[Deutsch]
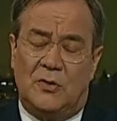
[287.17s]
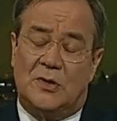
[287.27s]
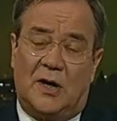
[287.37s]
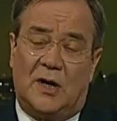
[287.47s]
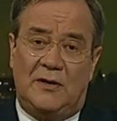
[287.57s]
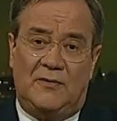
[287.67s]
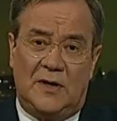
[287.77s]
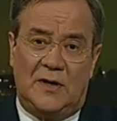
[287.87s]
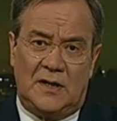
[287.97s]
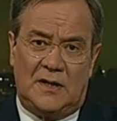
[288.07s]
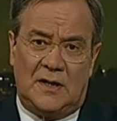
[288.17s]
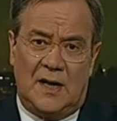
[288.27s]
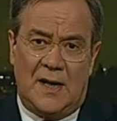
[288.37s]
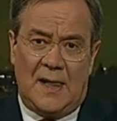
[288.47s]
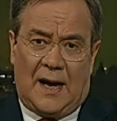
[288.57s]
Österreich, finde ich,
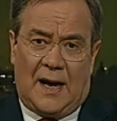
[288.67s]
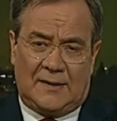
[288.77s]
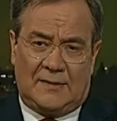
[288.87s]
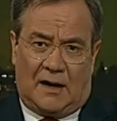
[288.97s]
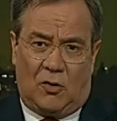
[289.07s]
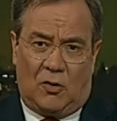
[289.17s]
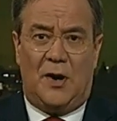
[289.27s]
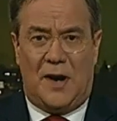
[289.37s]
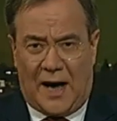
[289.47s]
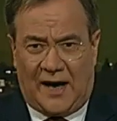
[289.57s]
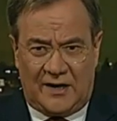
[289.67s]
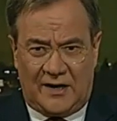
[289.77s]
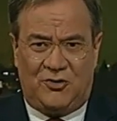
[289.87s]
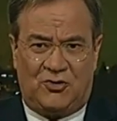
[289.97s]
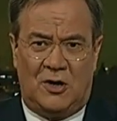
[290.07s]
hat auch nach
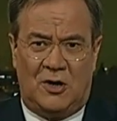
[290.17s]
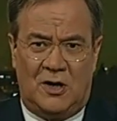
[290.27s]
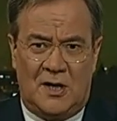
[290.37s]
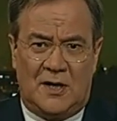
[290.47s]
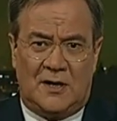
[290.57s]
Ischgl